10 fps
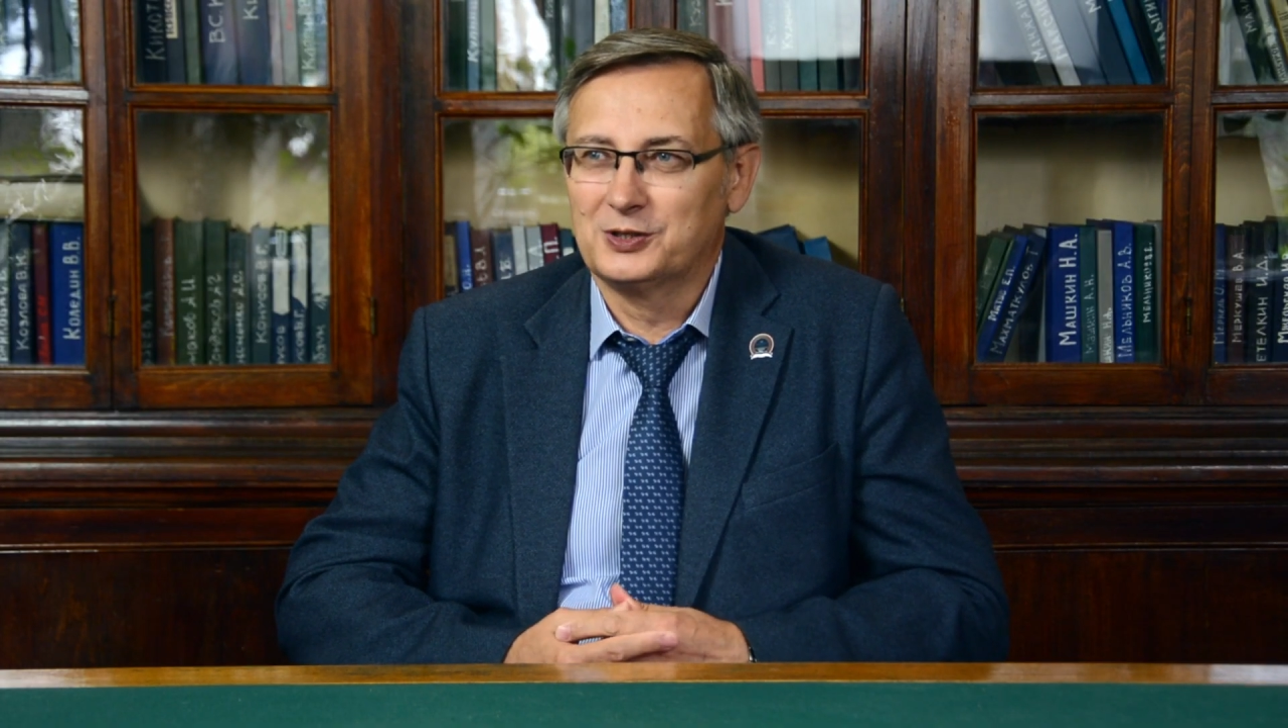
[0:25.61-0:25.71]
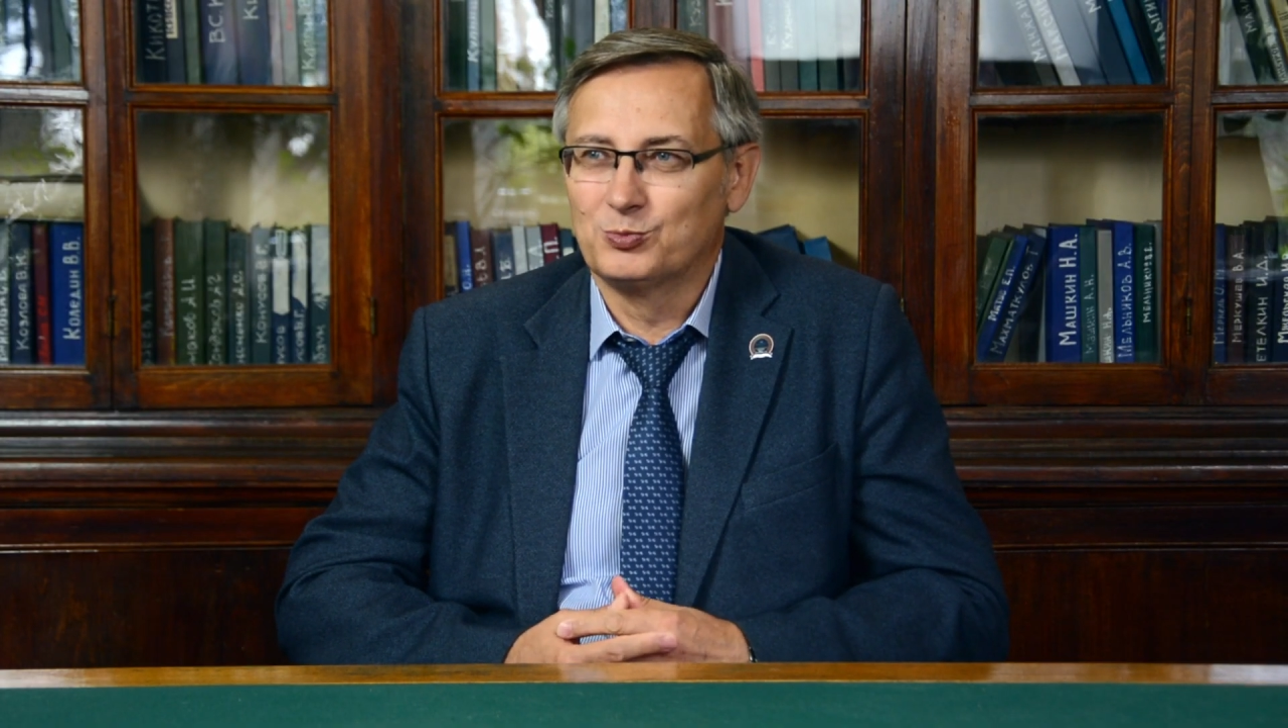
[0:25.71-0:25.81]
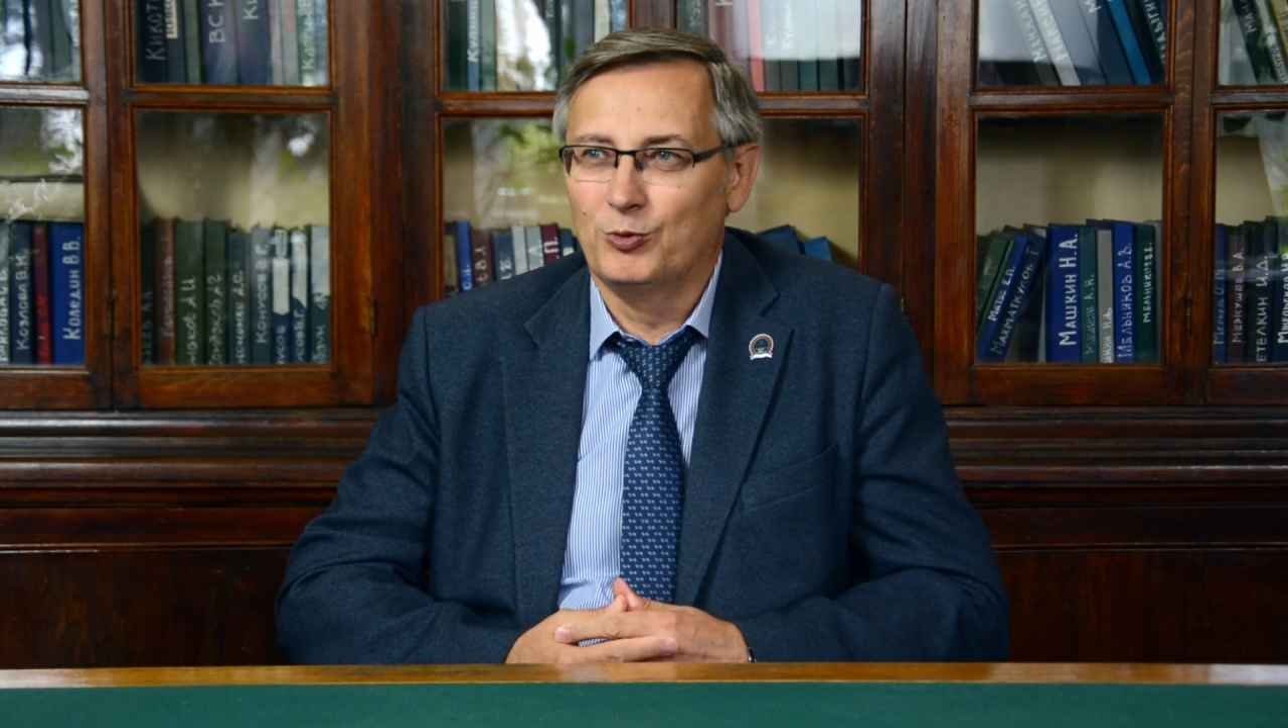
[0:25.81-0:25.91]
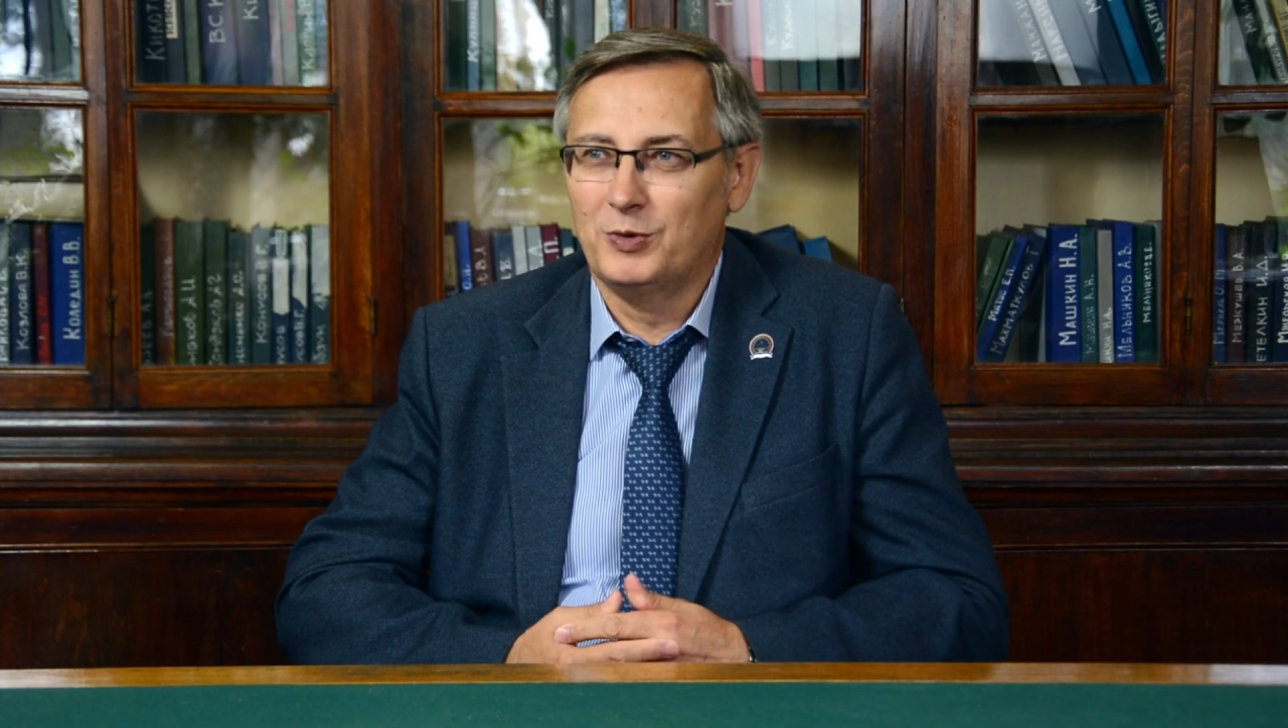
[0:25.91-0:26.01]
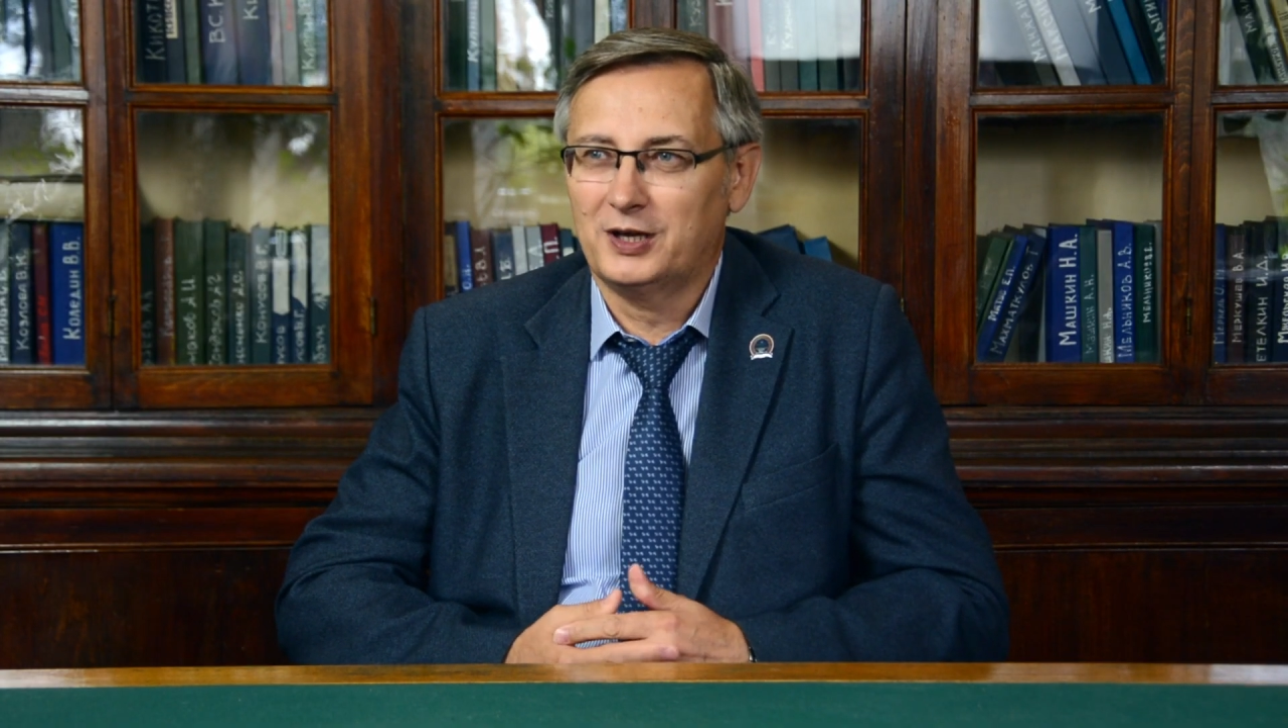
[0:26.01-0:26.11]
из
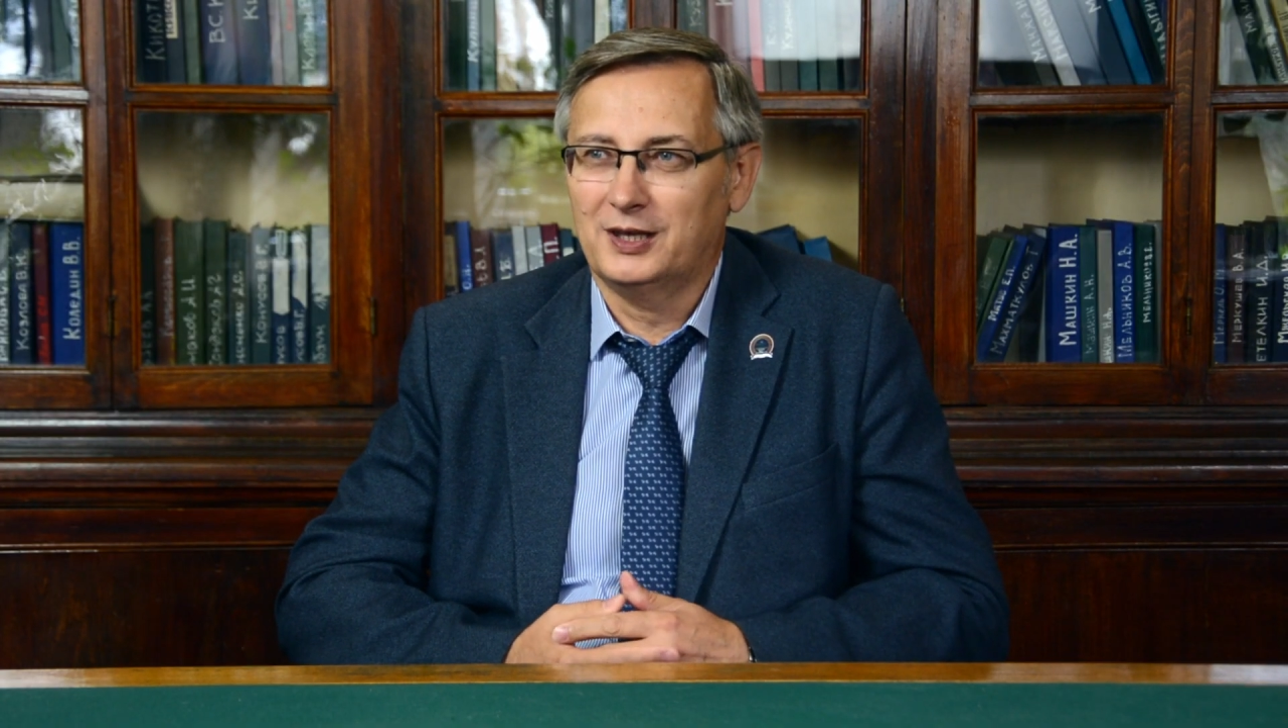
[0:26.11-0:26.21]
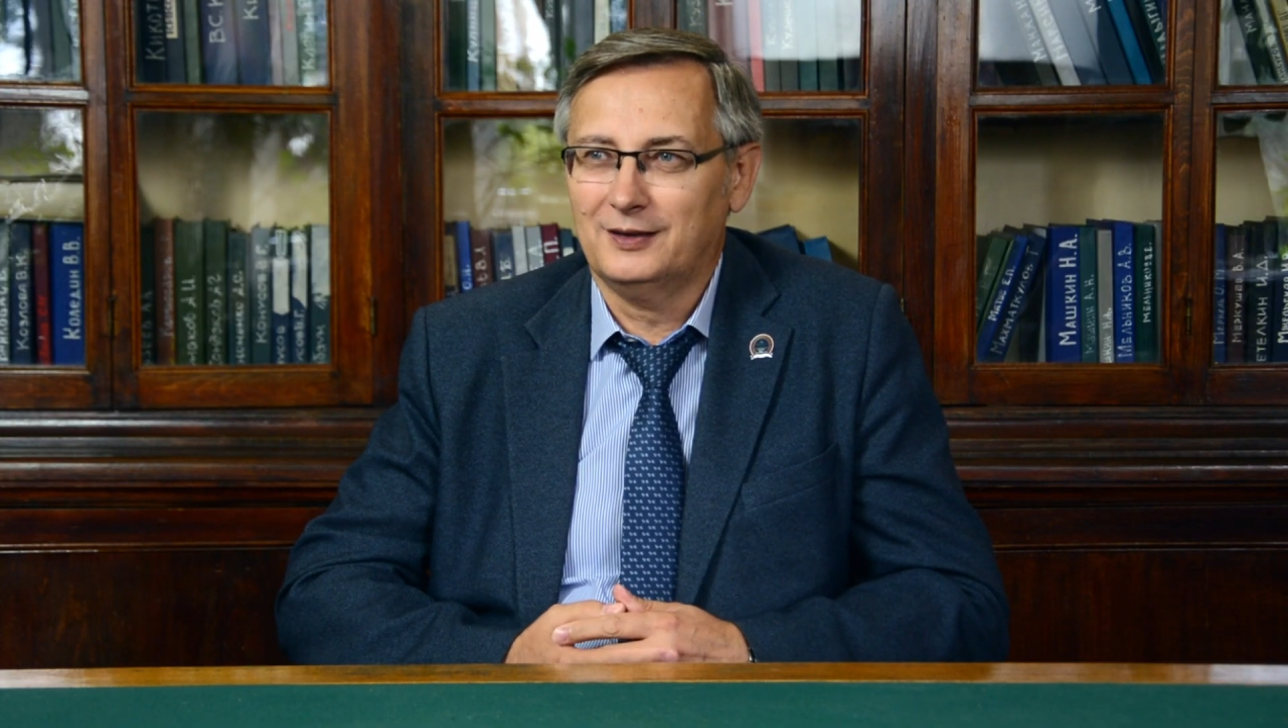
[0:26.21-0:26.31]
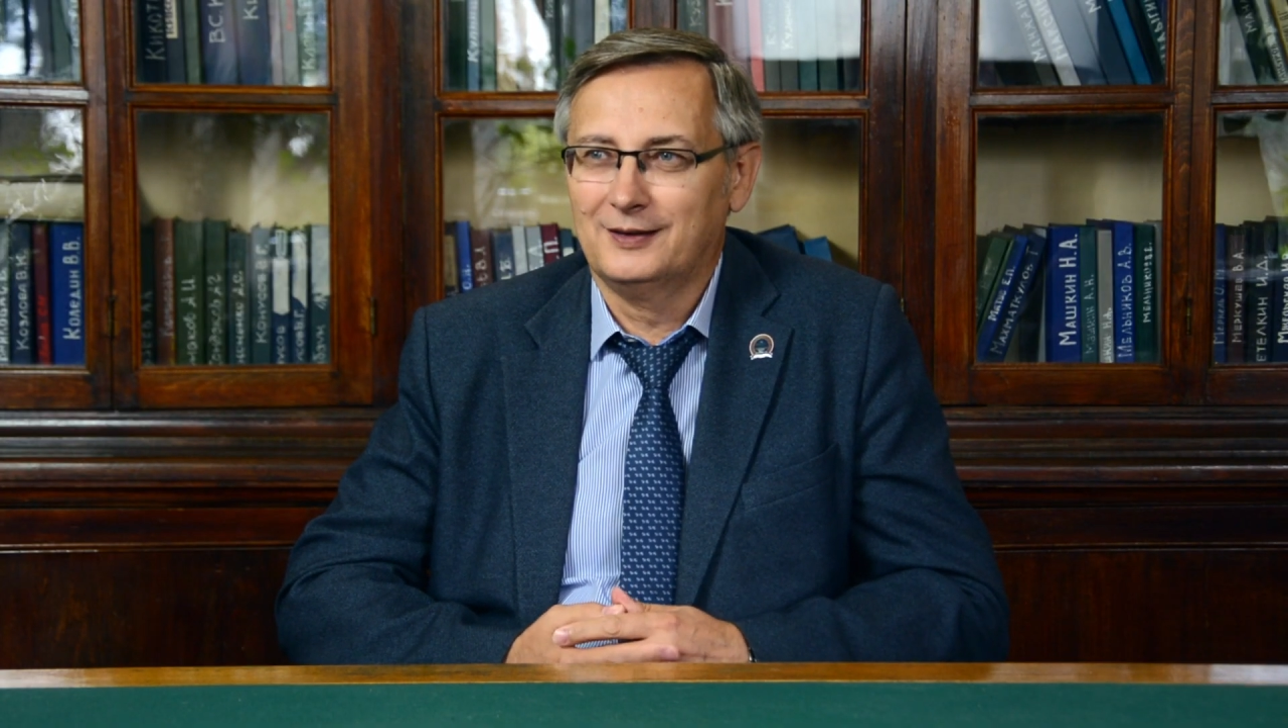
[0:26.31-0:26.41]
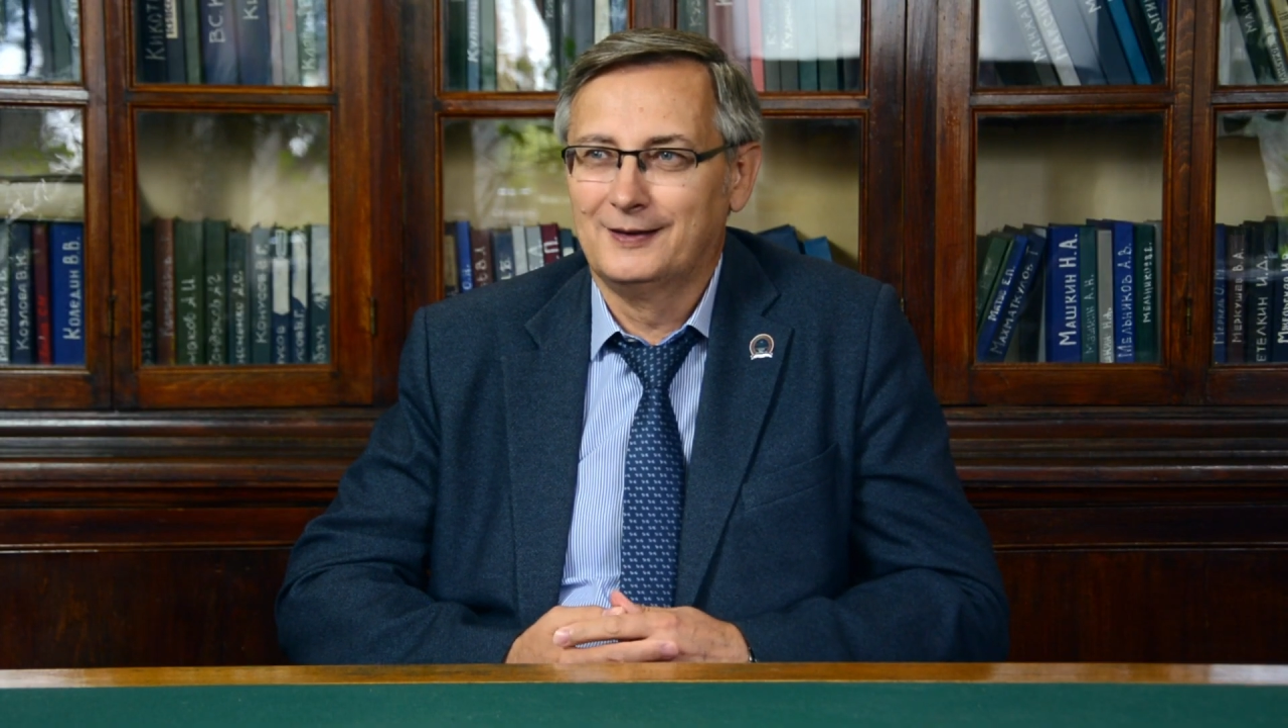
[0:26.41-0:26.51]
бумаги,